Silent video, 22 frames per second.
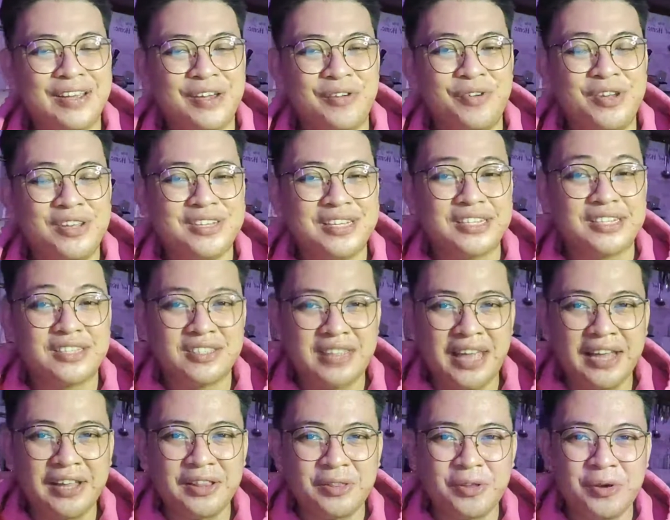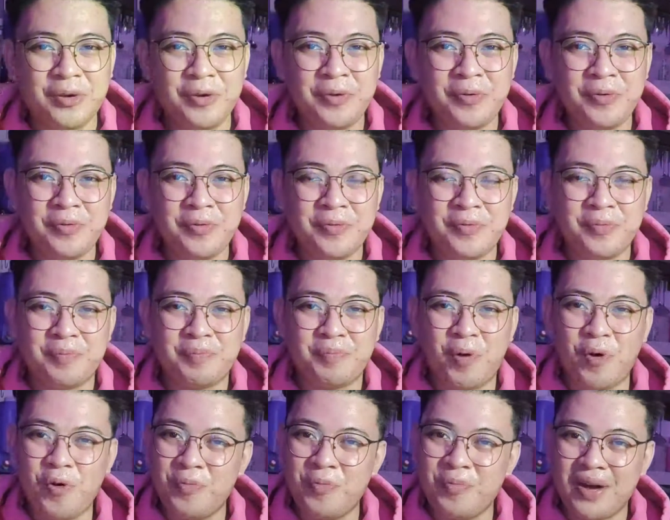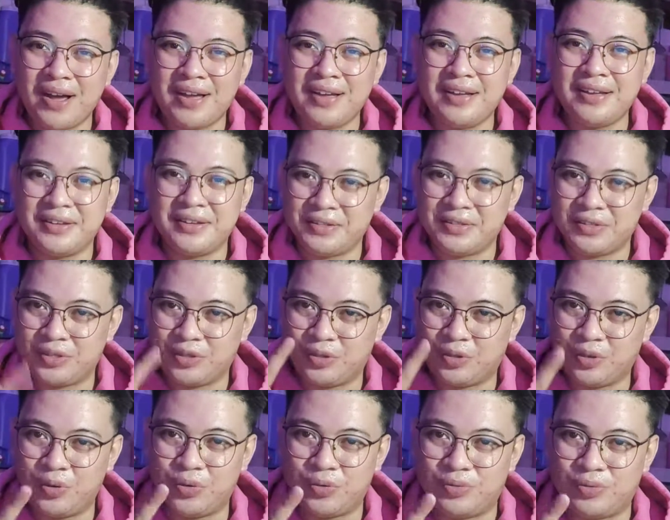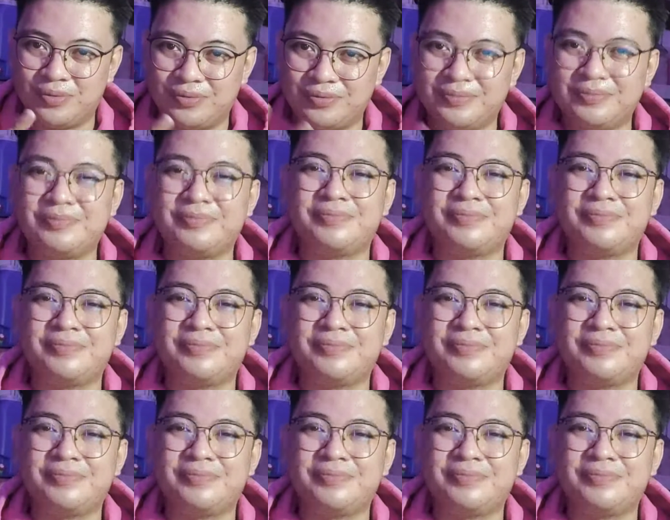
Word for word: which is Tecno Poba 2.